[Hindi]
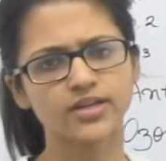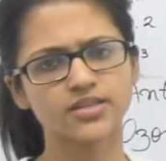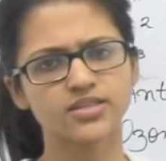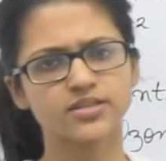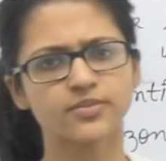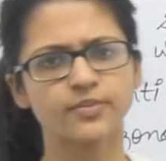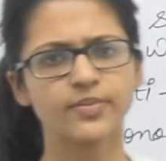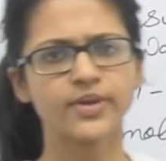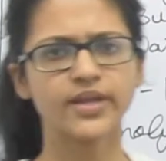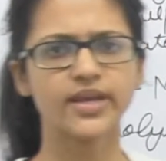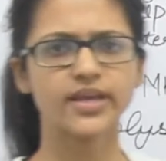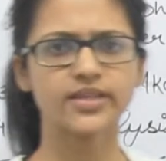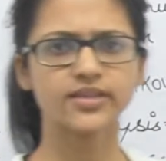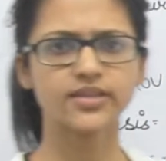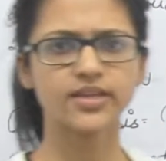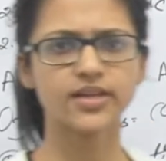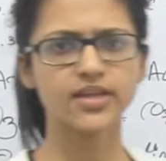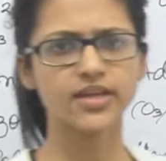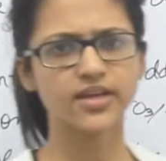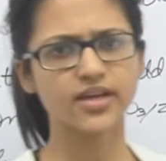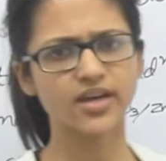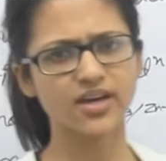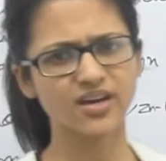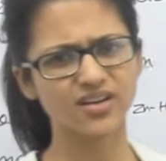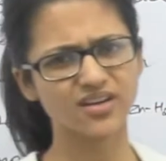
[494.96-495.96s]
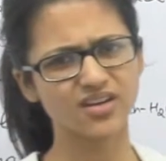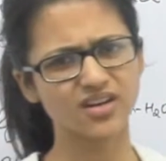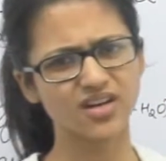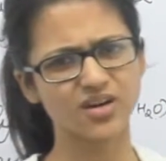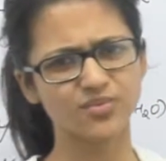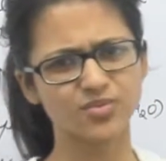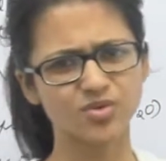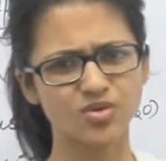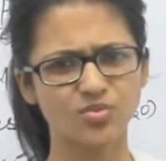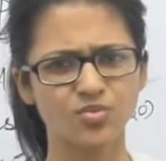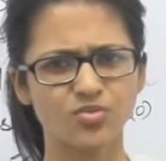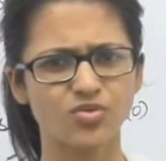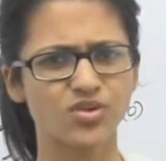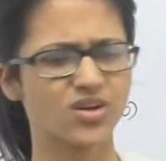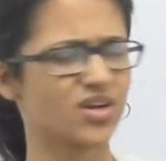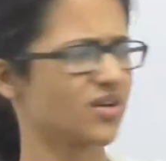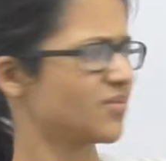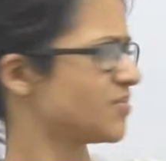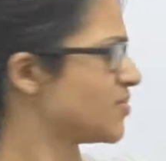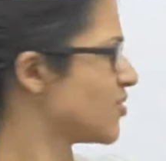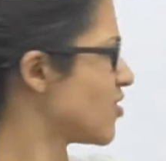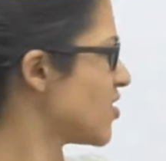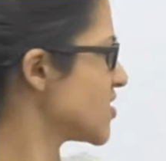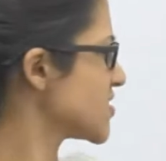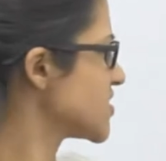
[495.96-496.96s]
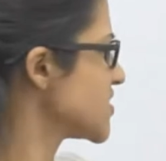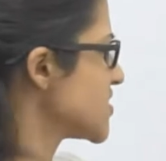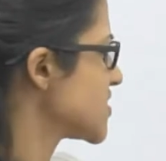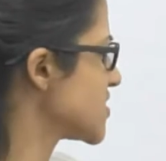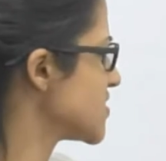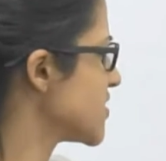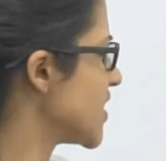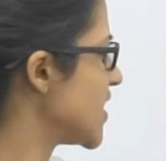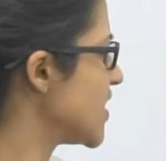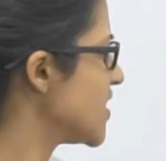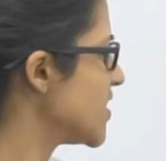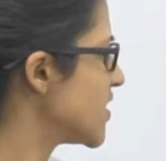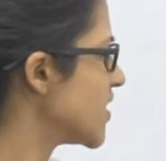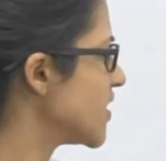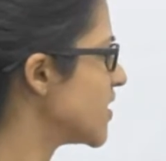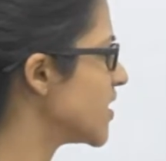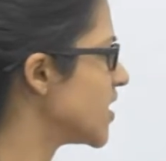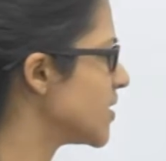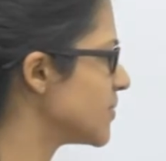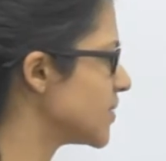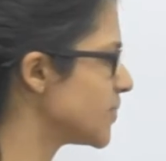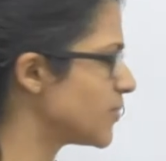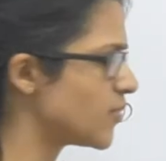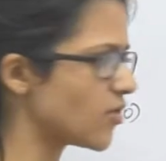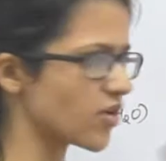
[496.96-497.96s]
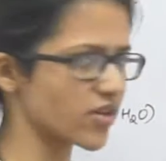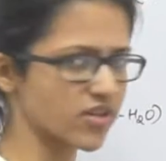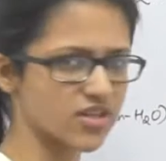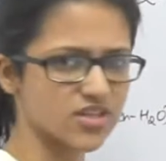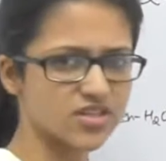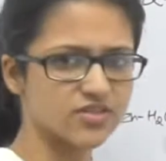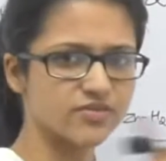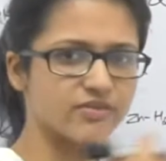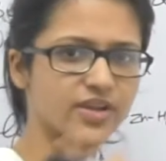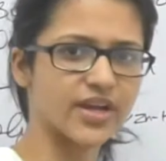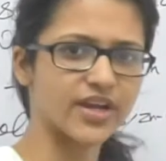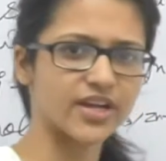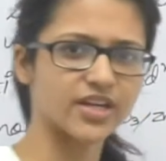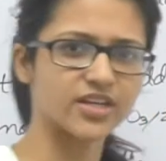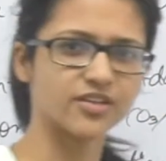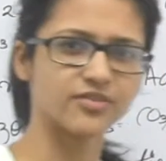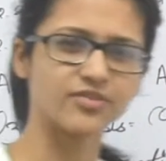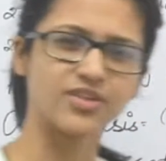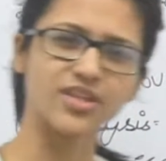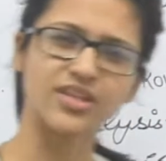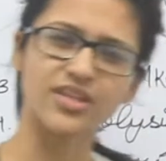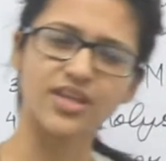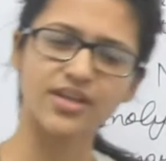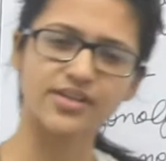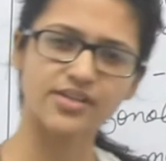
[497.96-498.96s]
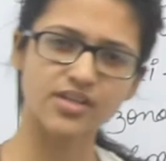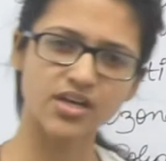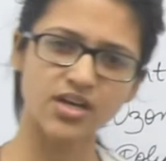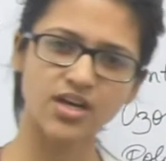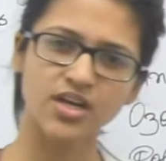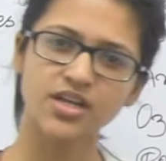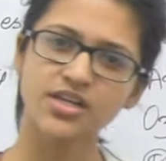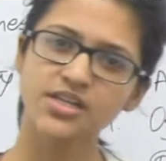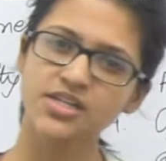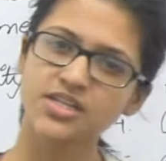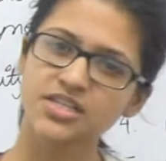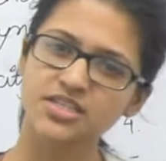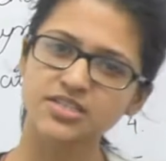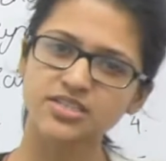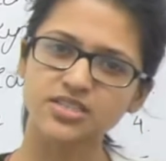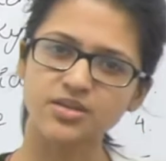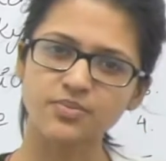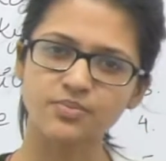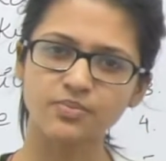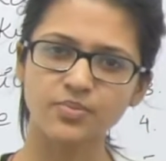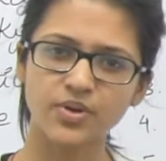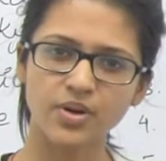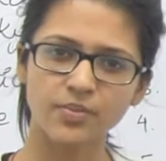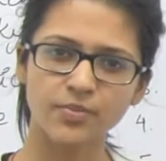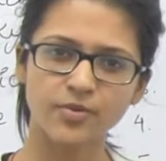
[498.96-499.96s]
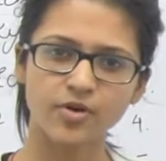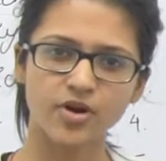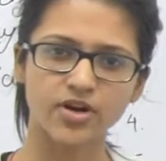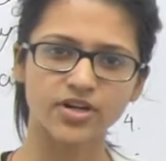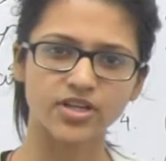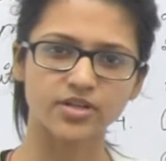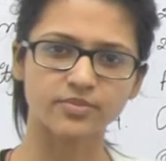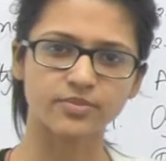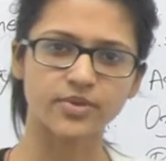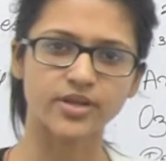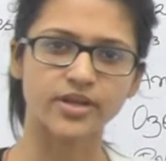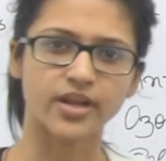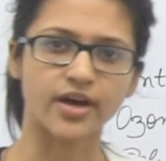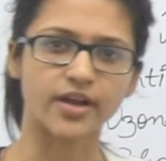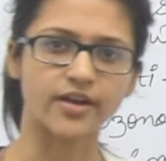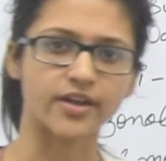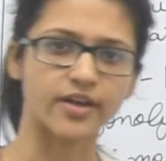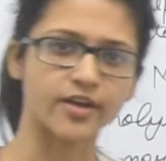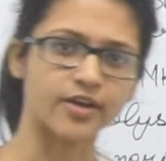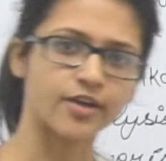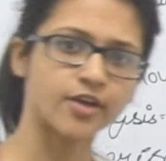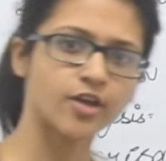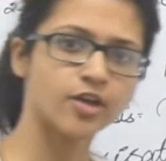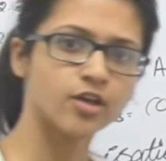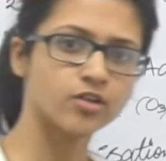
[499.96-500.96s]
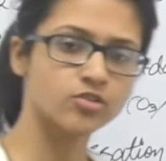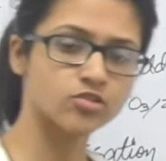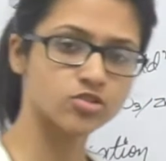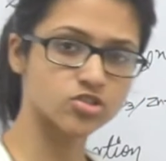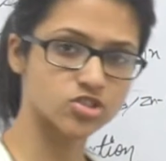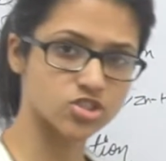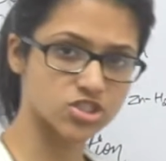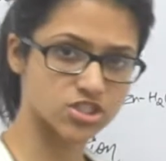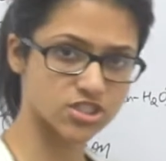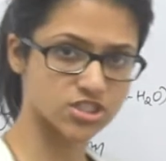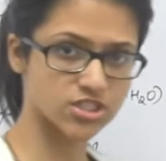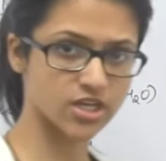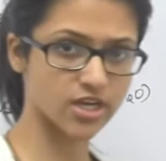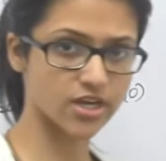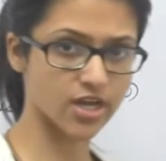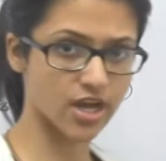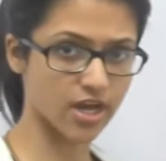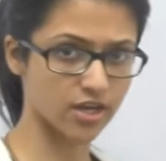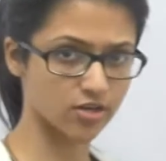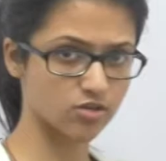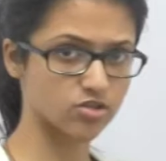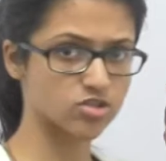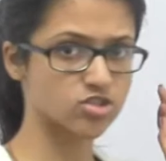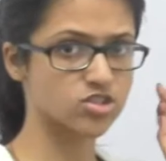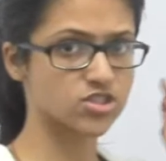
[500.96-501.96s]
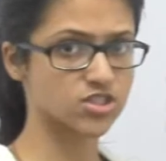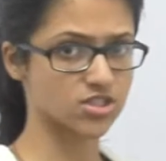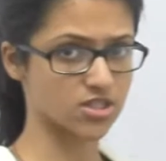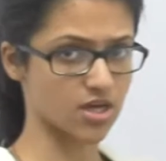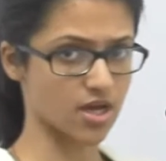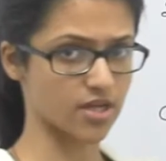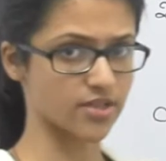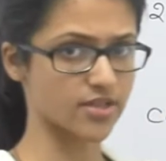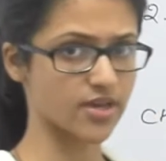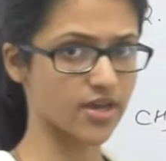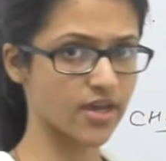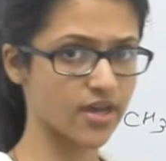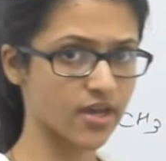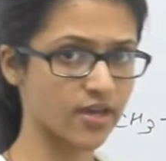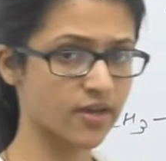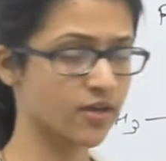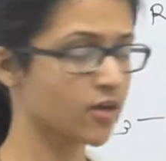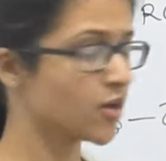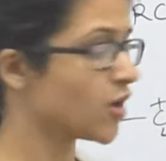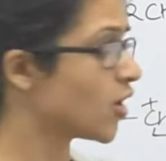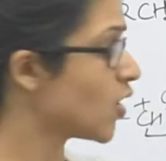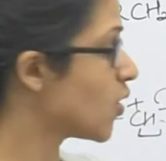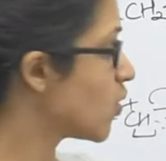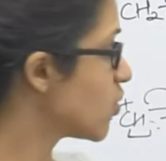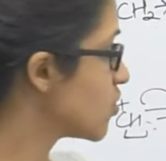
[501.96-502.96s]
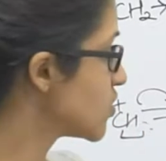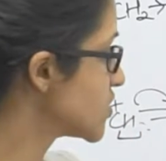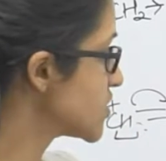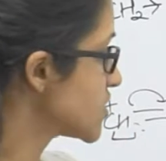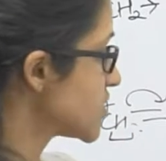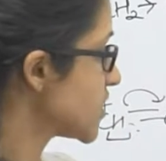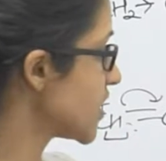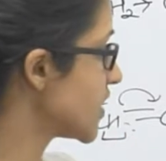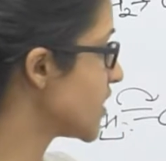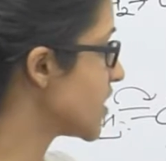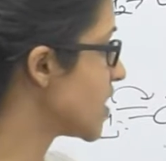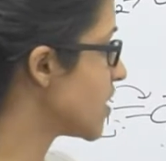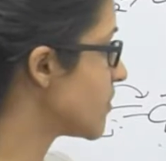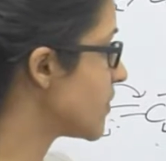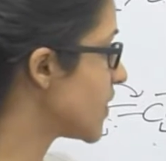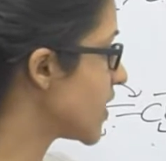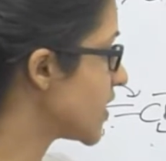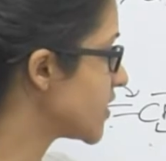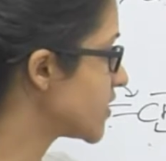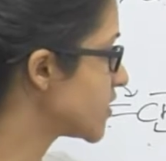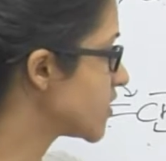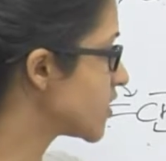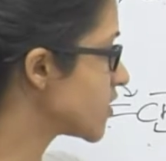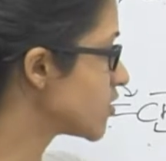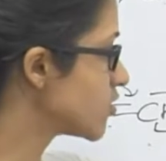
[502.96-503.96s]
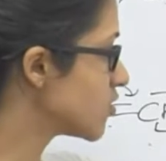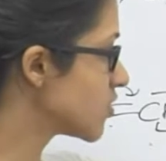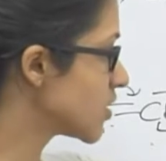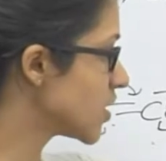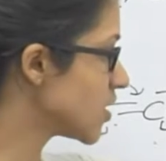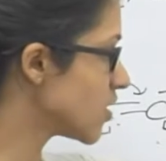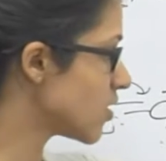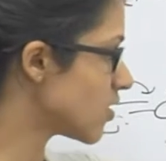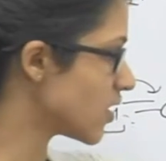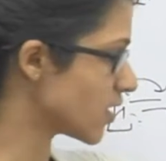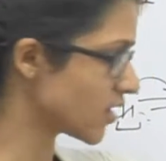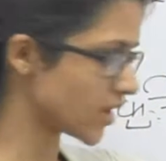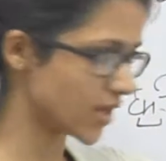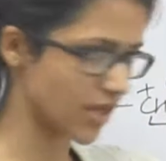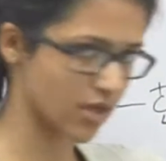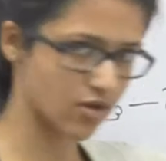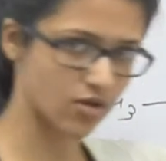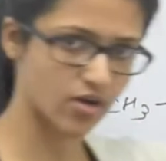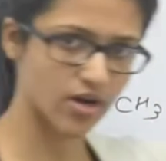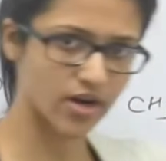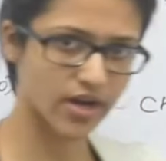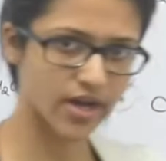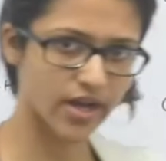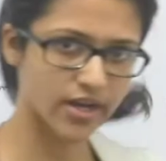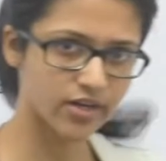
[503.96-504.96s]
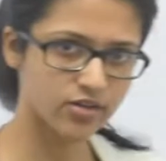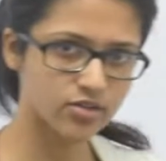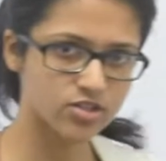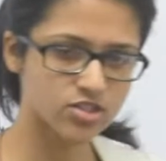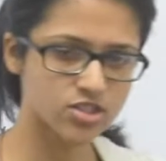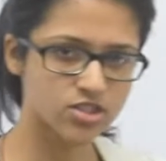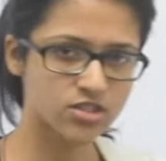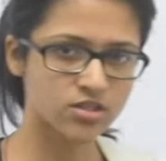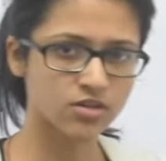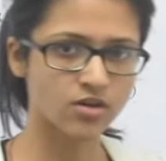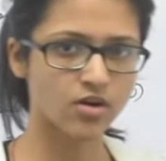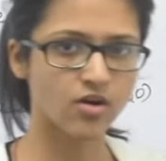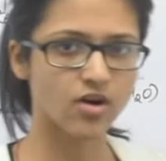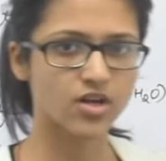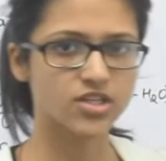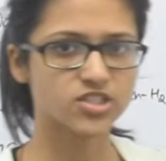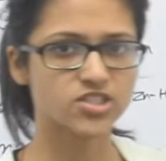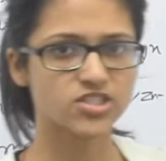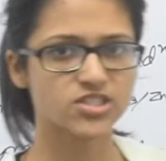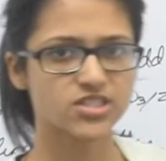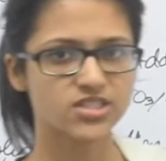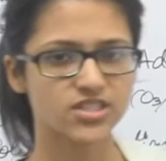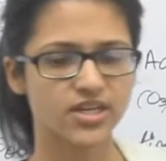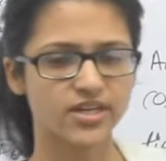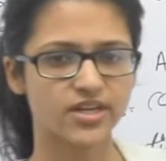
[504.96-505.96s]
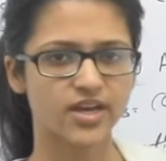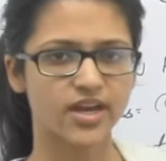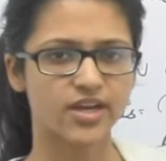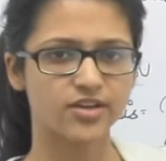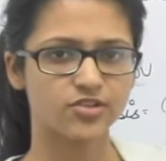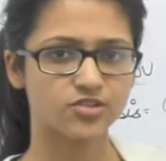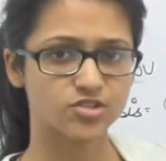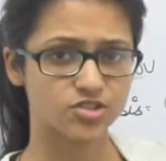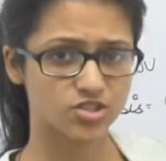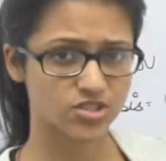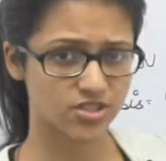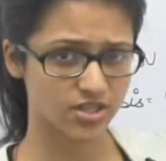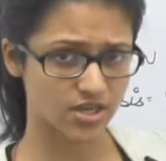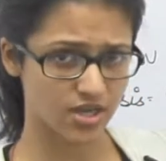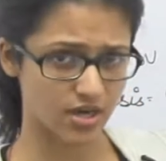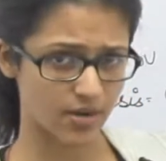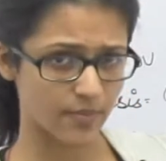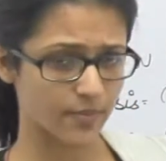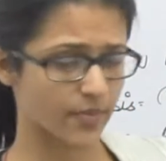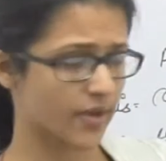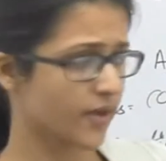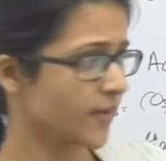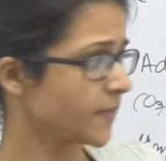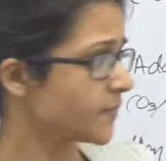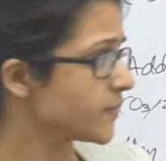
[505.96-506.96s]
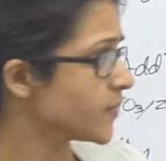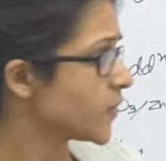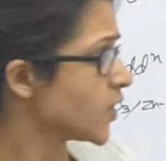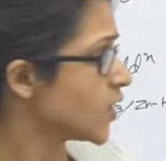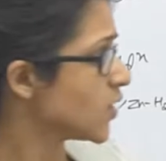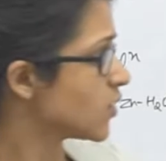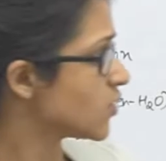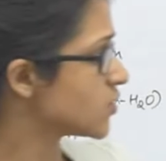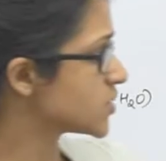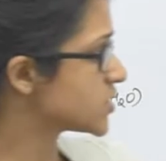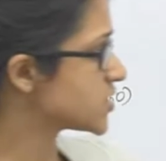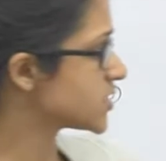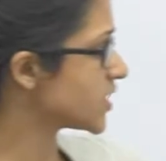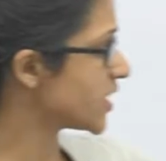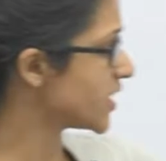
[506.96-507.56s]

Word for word: का सिंपली ये तरीका है अगर आपको पूरा प्रोसेस नहीं करना हमें पॉजिटिव नेगेटिव नहीं देखना सिंपल प्रोडक्ट बनाना है तो जिस साइड हाइड्रोजन ज़्यादा है उस साइड आप ऐड कर दोगे एक और हाइड्रोजन और जिस साइड हाइड्रोजन कम है उस